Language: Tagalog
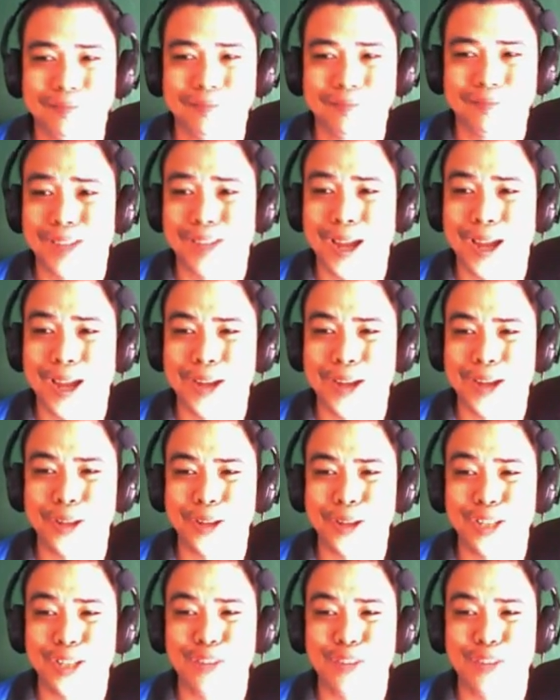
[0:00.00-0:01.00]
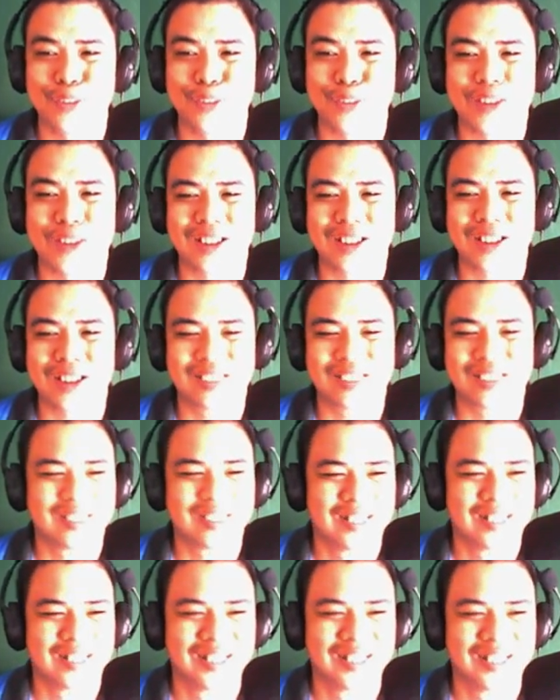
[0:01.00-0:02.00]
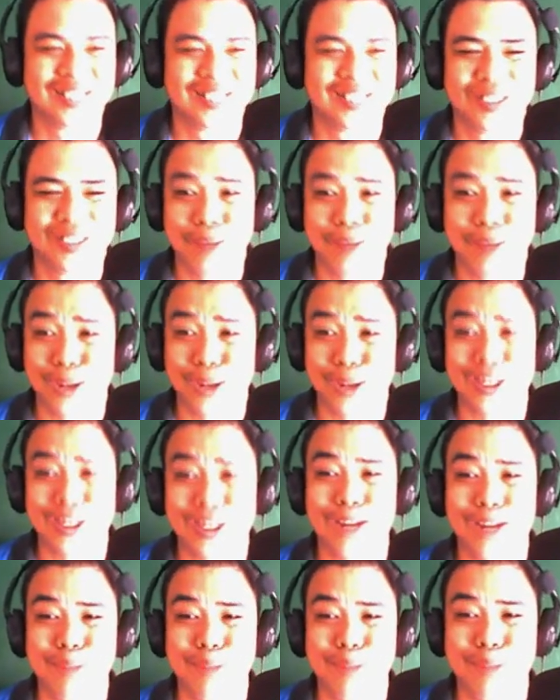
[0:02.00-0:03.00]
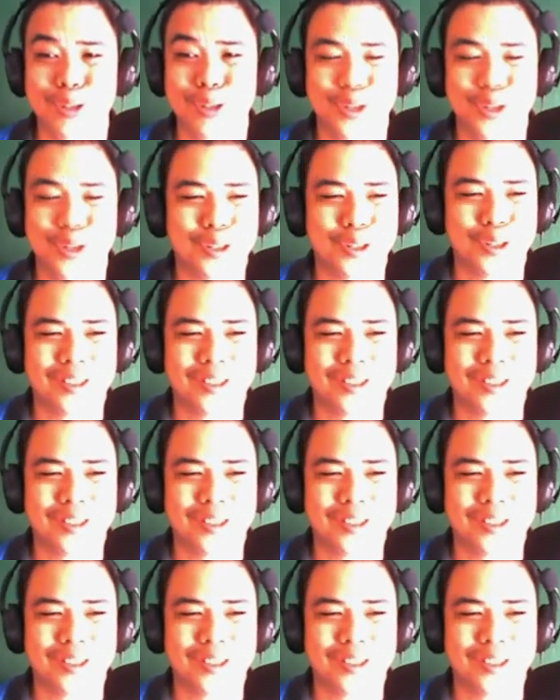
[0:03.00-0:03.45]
Uh, ano yung trivia facts. Meron talagang video niyo